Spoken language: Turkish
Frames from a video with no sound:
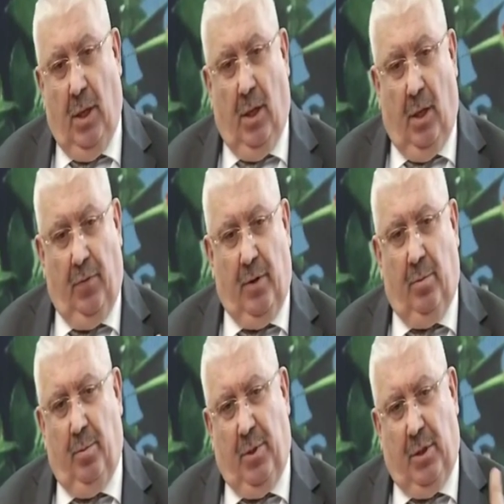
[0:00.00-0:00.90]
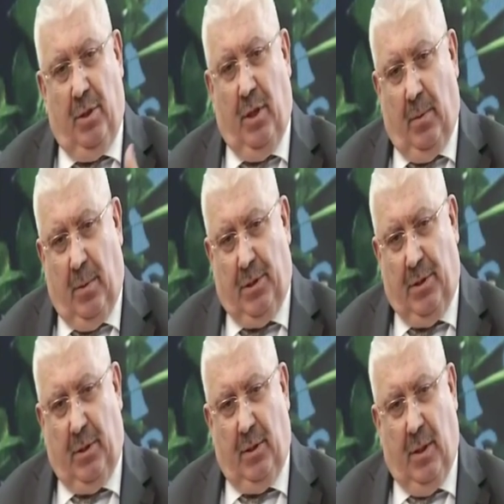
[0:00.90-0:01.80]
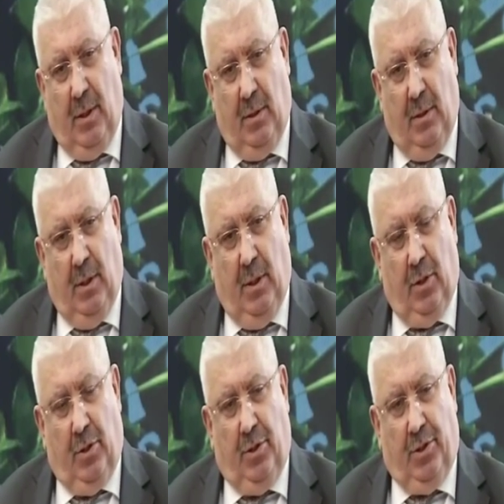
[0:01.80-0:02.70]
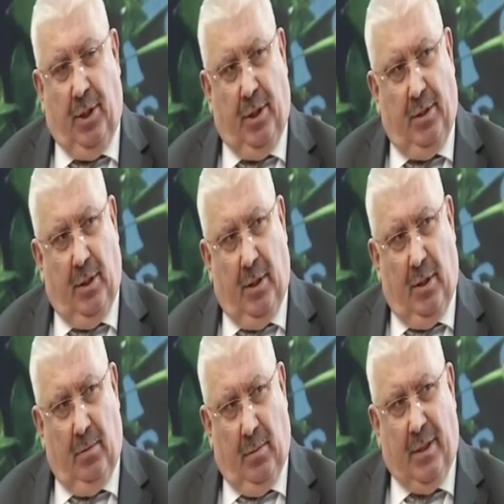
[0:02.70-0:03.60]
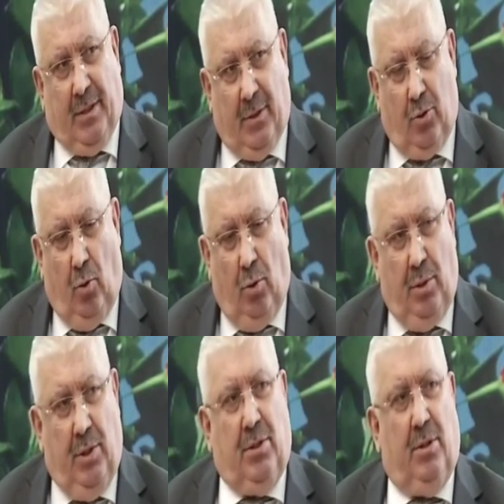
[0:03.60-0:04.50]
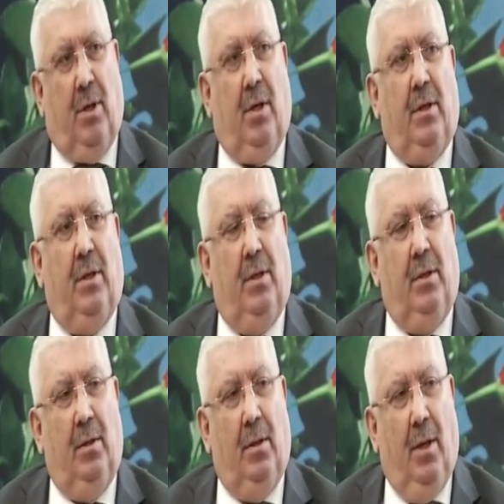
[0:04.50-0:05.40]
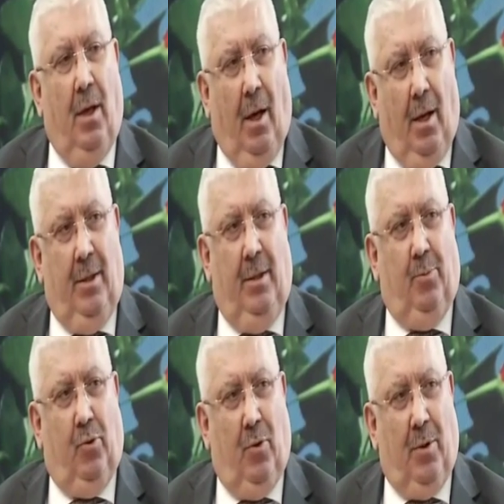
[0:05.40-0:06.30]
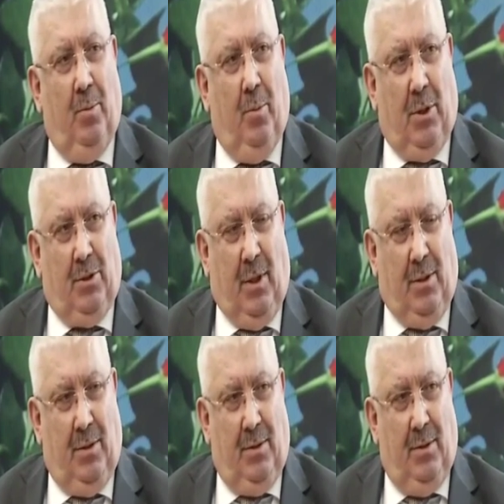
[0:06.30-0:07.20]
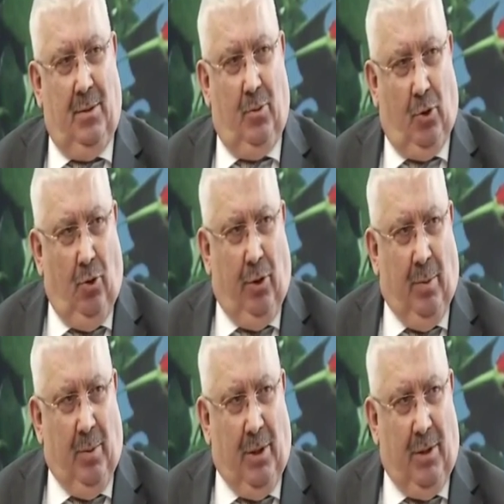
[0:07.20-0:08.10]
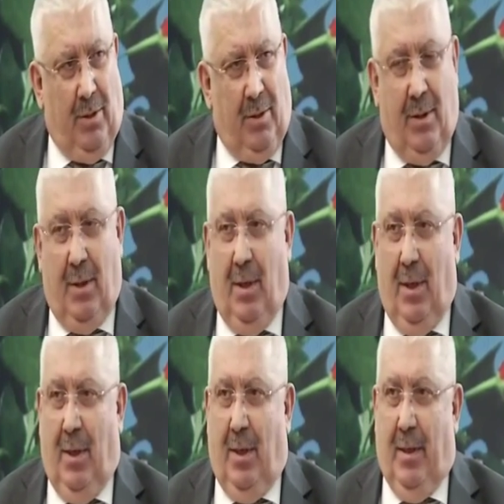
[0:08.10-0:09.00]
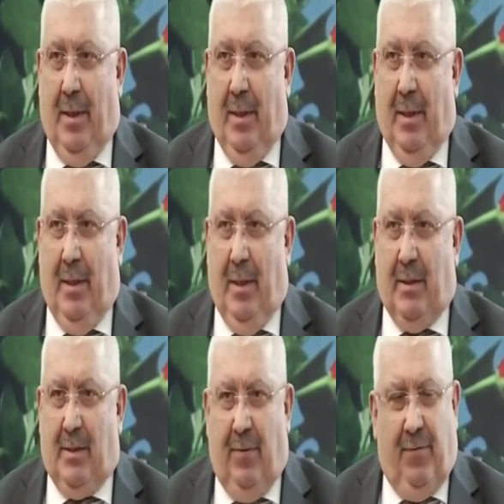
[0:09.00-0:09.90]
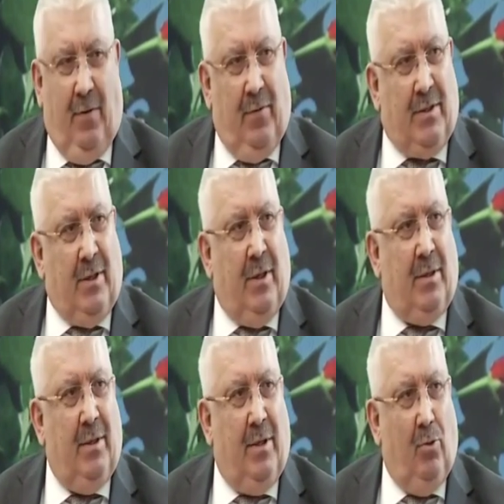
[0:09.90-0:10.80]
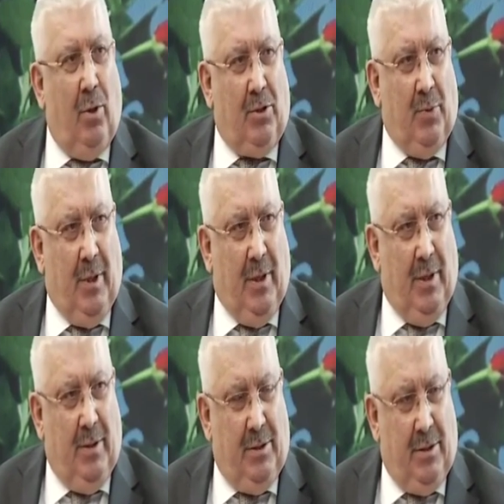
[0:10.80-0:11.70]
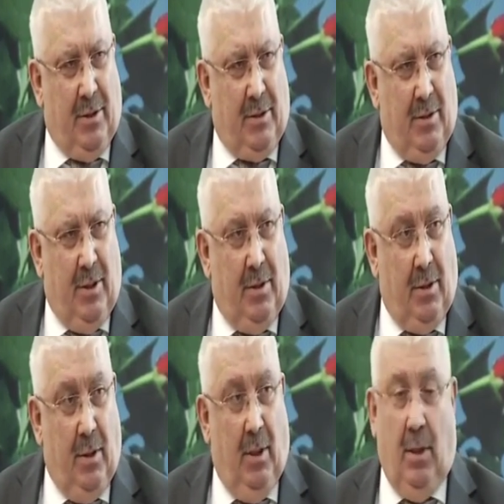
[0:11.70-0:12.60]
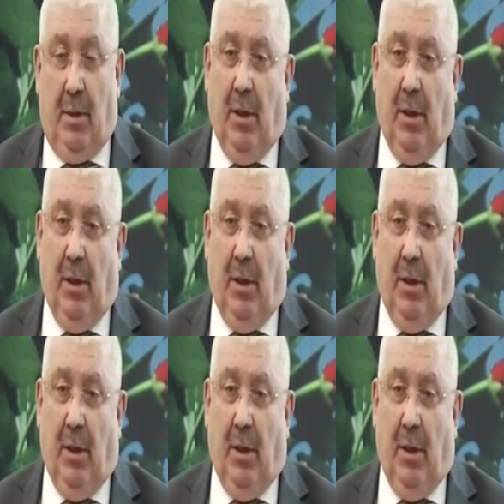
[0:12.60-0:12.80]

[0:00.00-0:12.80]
Efendim bir diğer başlıkta Kırşehir'de merkezi olduğu için ahiliğin ahilik programı başlattık. Bu da önemliydi. E, esnafa ve sanatkara ulaşma gayreti içerisinde. Bu daha önce yapılmamış bir proje.